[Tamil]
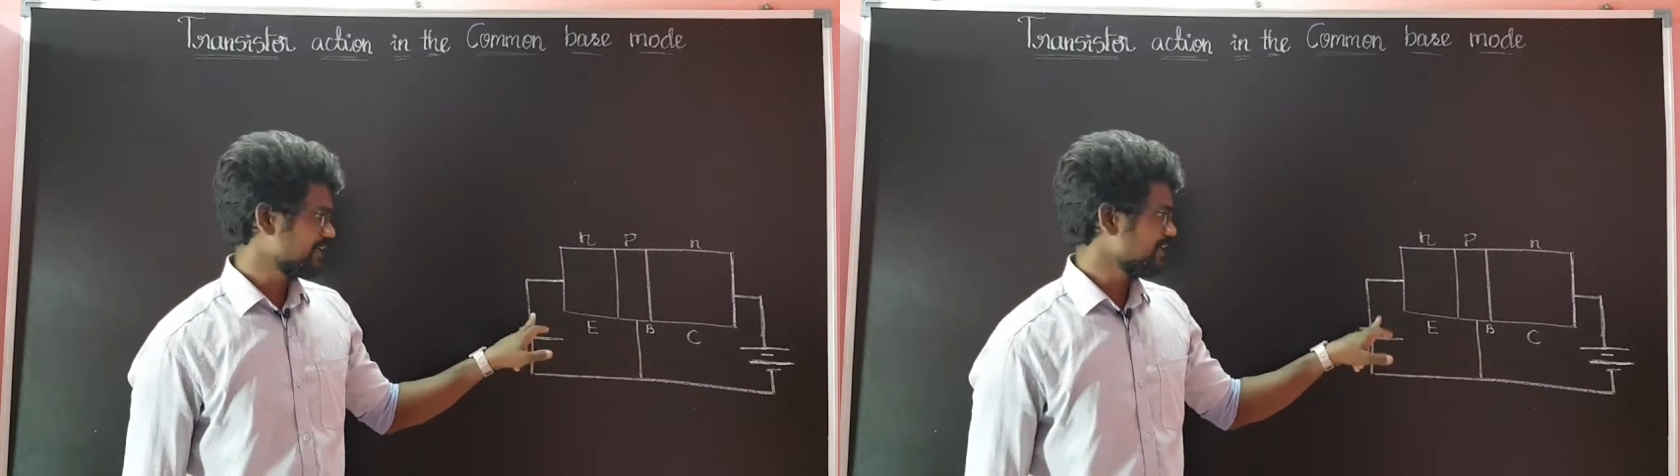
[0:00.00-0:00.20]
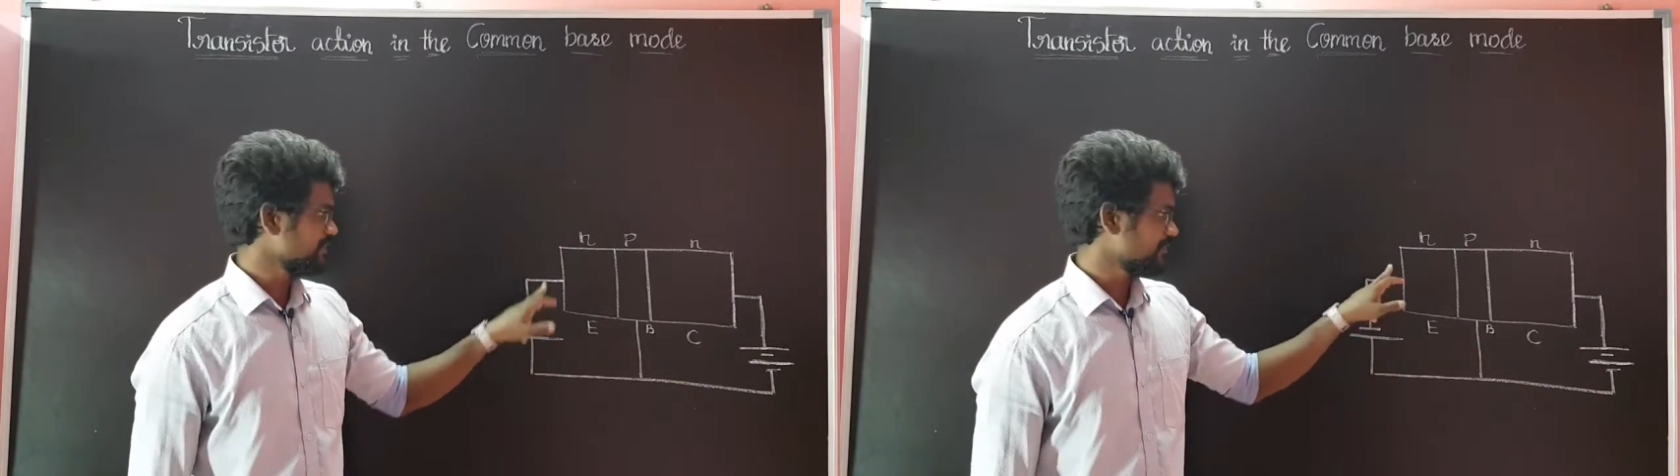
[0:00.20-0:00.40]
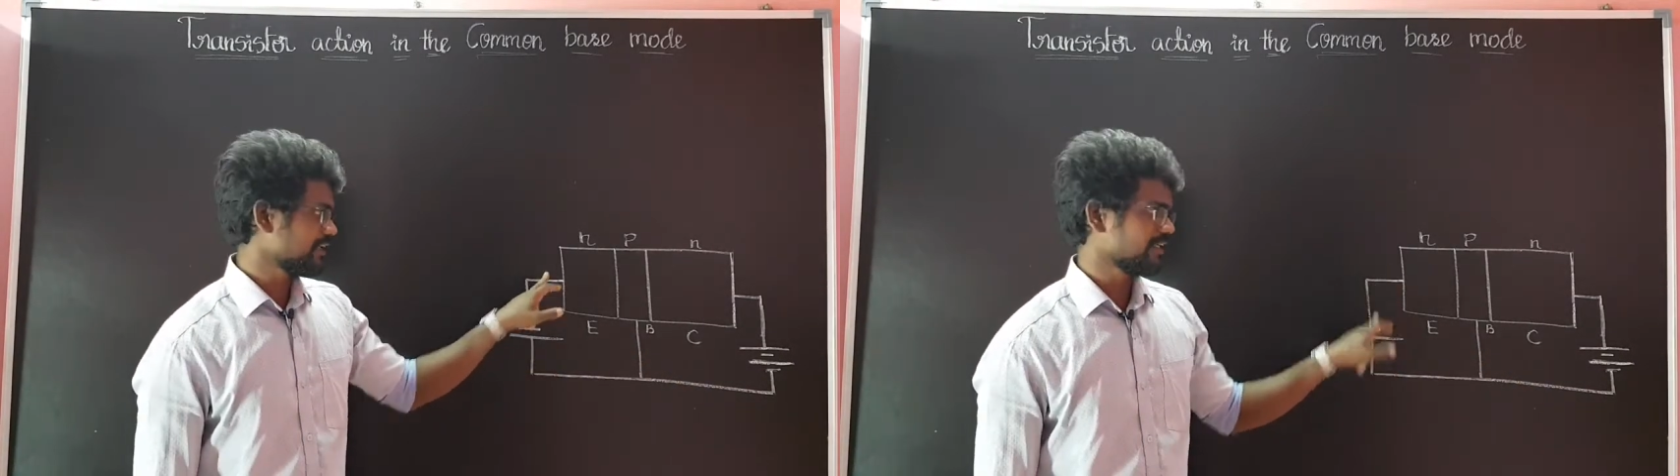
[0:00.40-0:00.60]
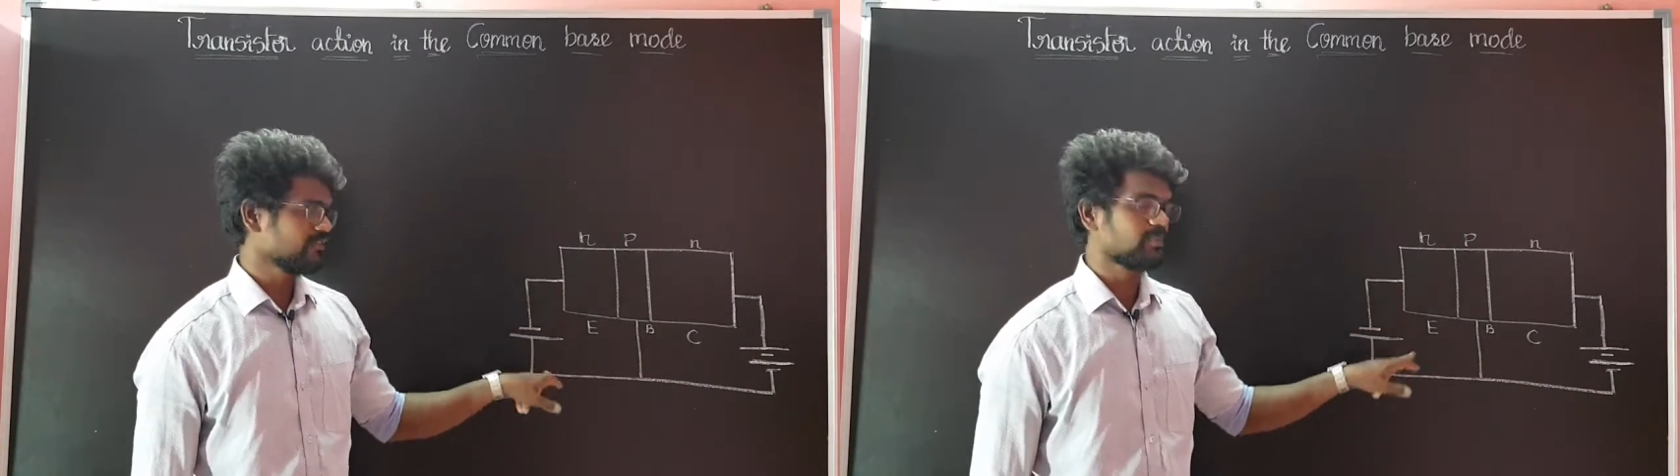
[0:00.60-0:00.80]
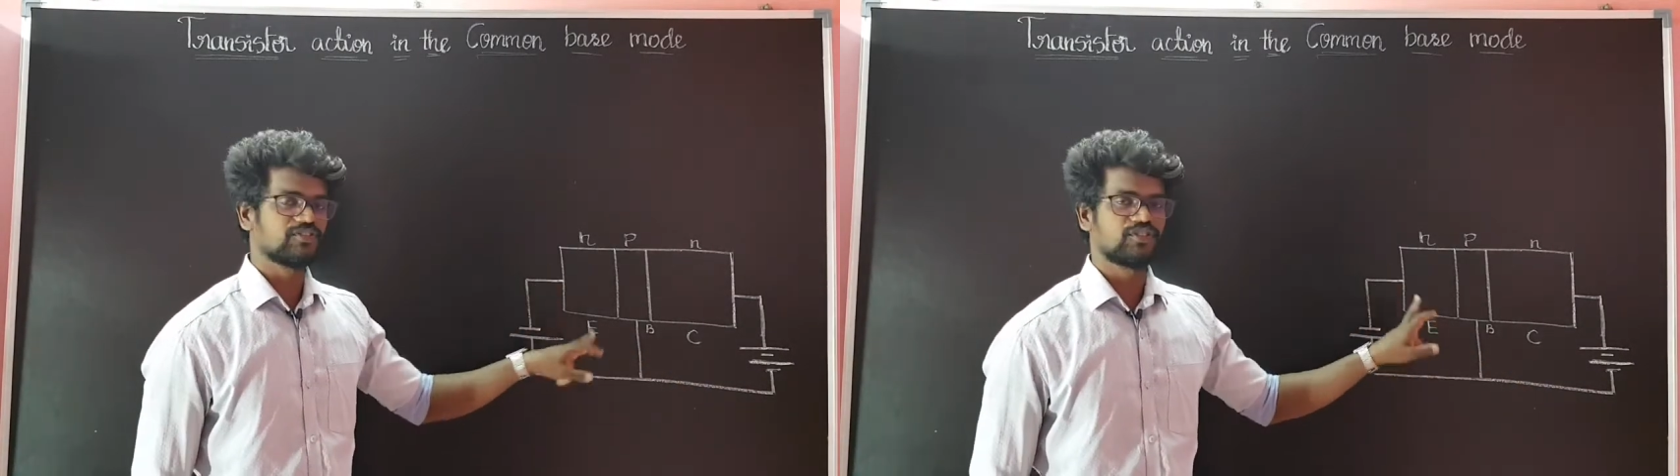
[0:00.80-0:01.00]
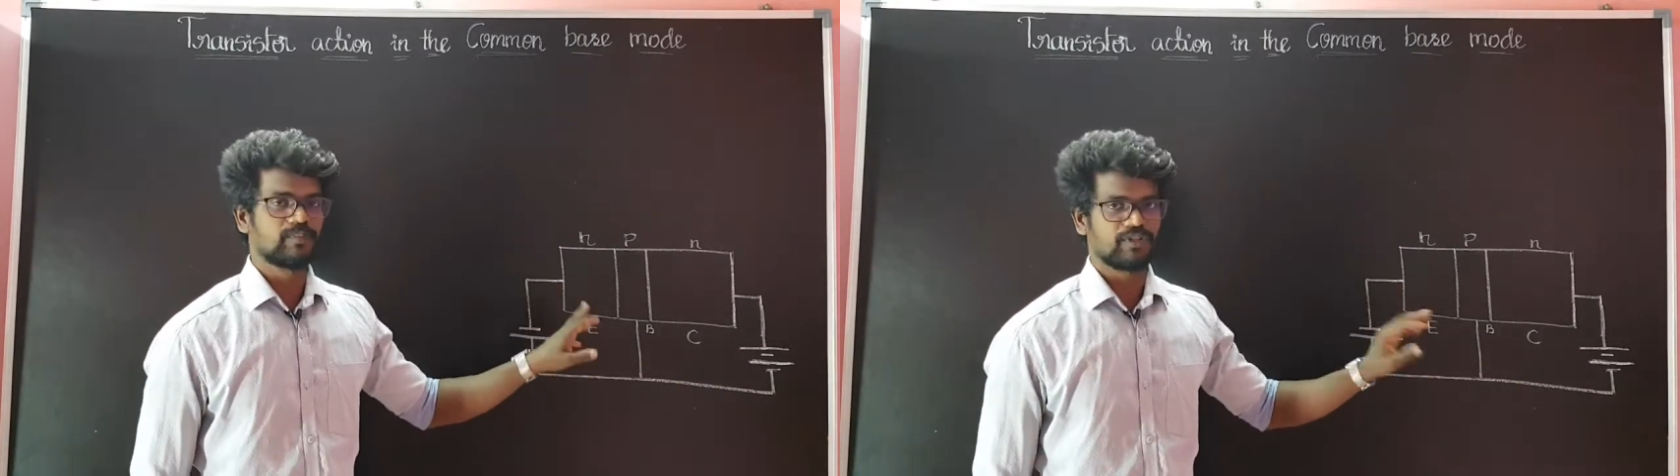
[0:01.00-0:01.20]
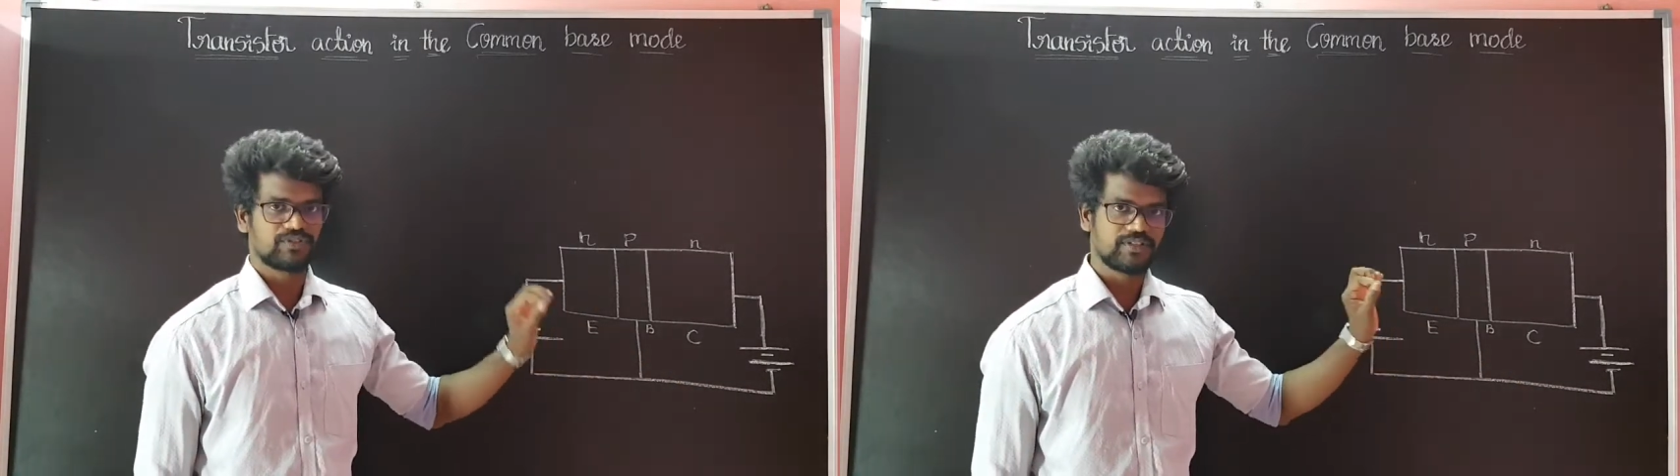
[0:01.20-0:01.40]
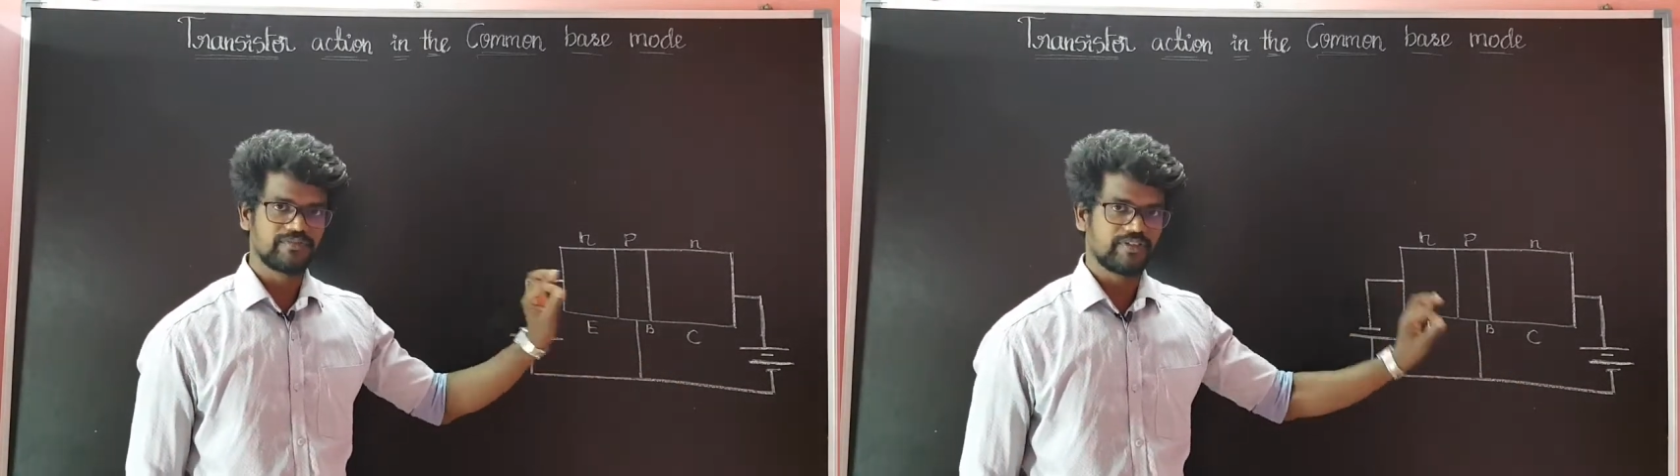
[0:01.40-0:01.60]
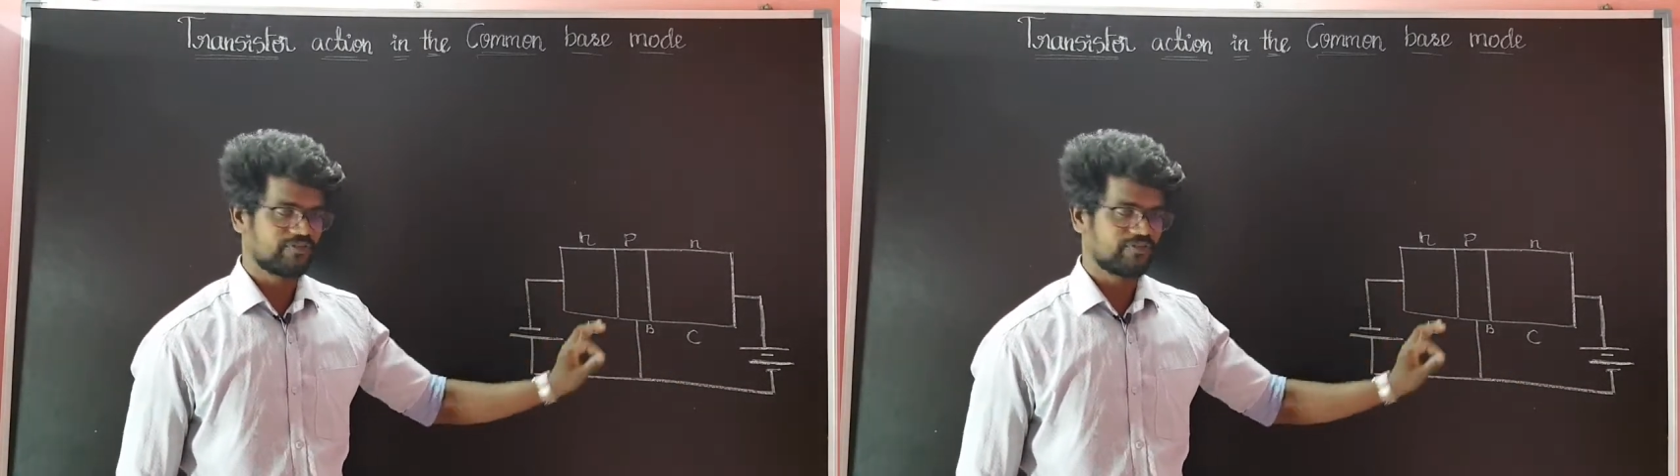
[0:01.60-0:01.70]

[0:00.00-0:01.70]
நெகட்டிவ் நெகட்டிவ் பாசிட்டிவ் பாசிட்டிவ்